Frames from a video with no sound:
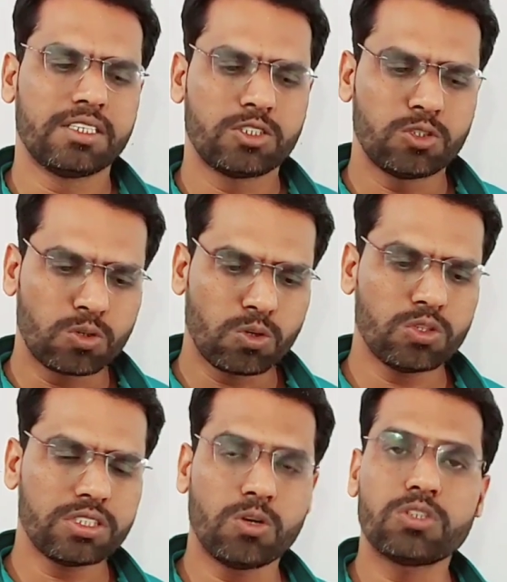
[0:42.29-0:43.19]

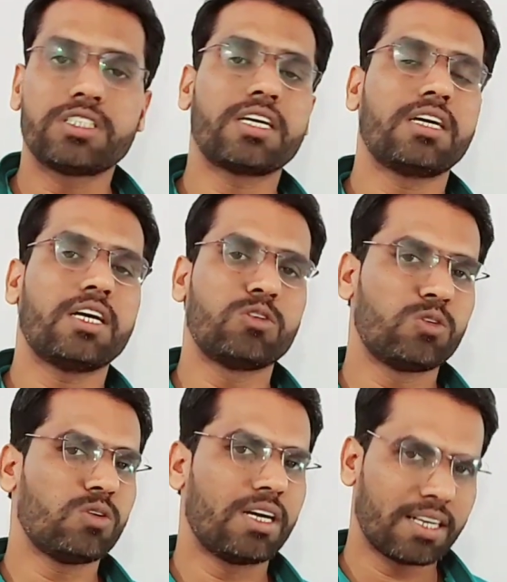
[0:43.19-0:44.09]
शुक्रोज और शर्करा
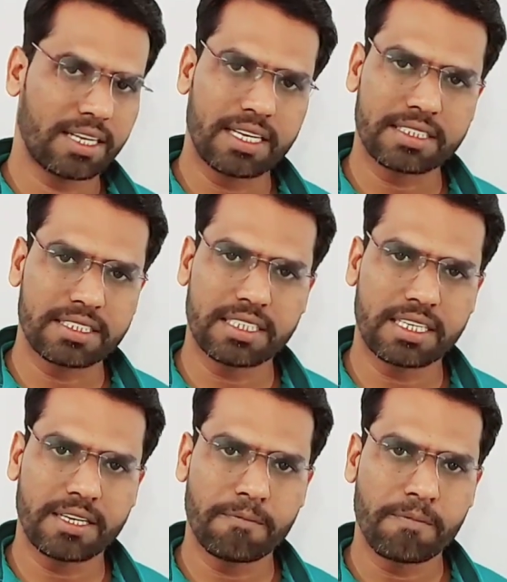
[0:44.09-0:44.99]
दोनों अलग अलग चीज़ें
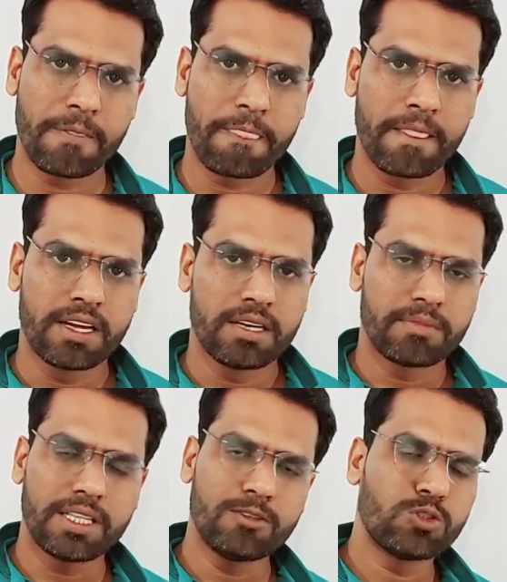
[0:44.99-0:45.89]
हैं
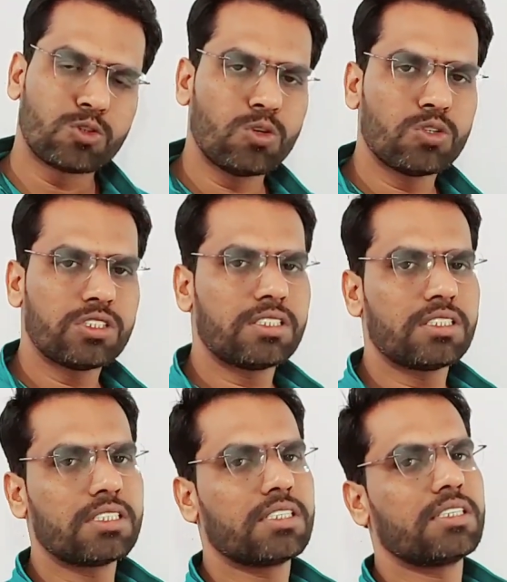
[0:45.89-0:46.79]
मतलब शुक्रोज
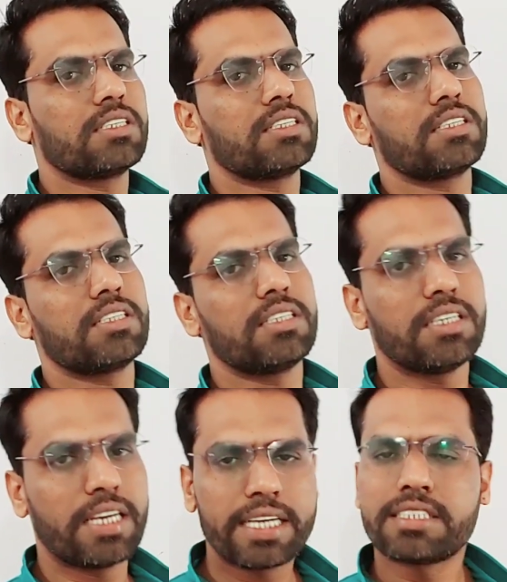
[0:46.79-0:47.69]

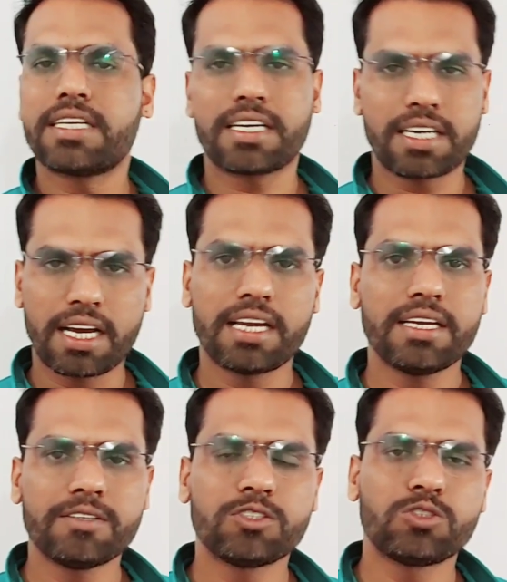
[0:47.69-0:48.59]
एक शर्करा है
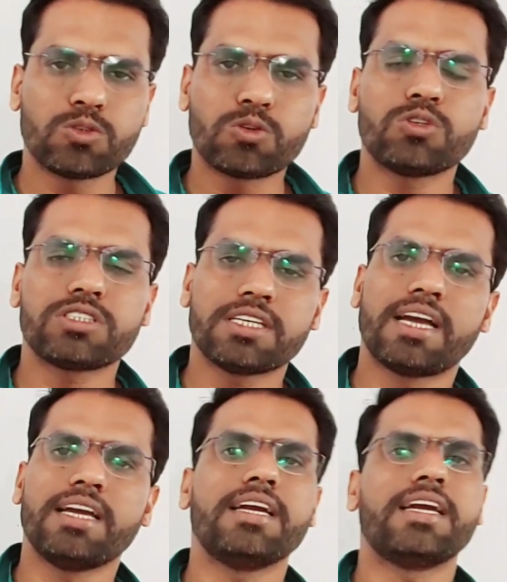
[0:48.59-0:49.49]
शुक्रोज क्या
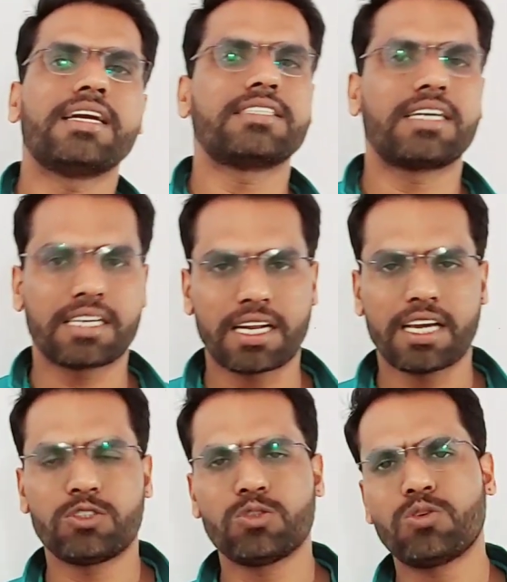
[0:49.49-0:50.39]
है एक शर्करा
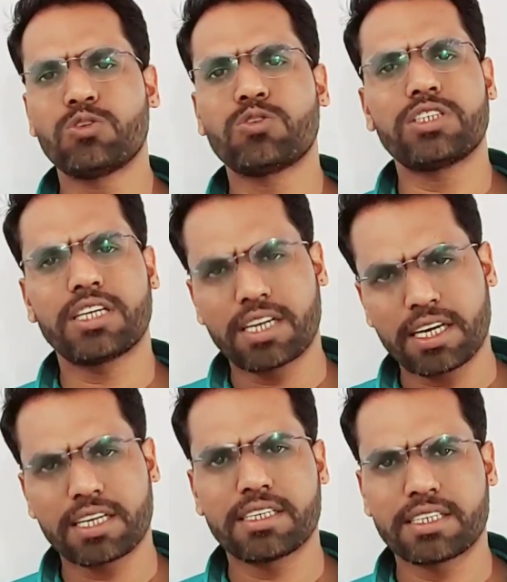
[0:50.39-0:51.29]
है शुक्रोज को शर्करा
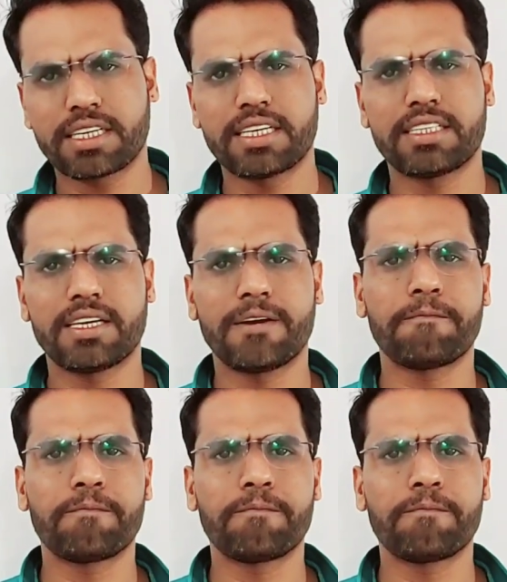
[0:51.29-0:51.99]
कहते हैं